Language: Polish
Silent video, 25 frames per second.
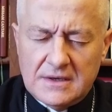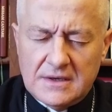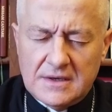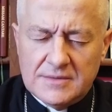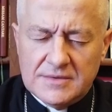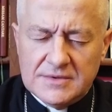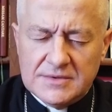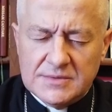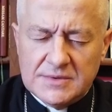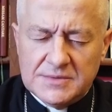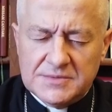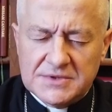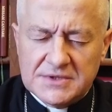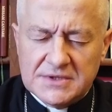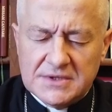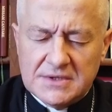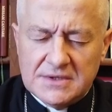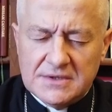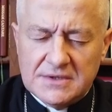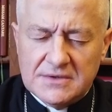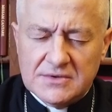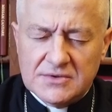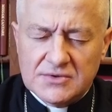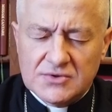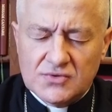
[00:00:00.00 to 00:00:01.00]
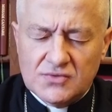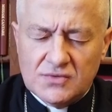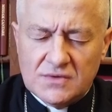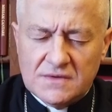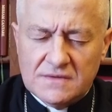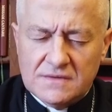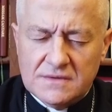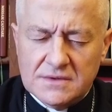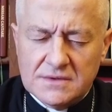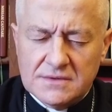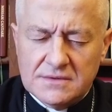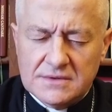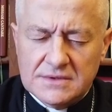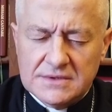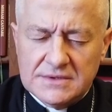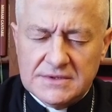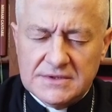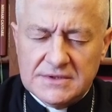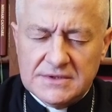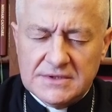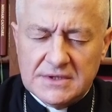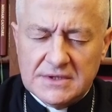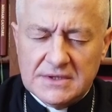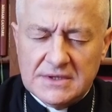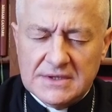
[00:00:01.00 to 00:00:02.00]
abyśmy przyjęli to słowo, które
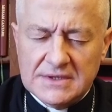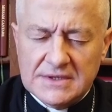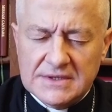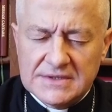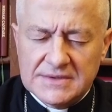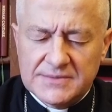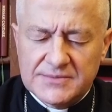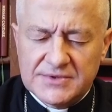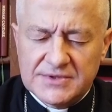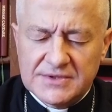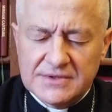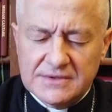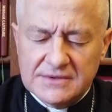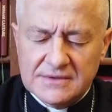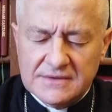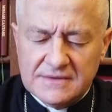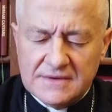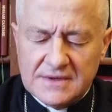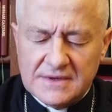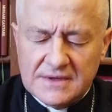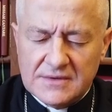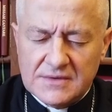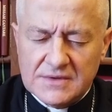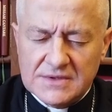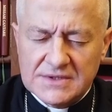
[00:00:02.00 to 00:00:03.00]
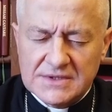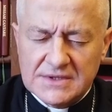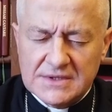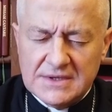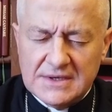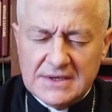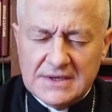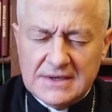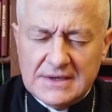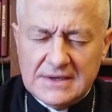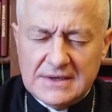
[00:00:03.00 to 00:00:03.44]
dzisiaj dla nas przygotowałeś,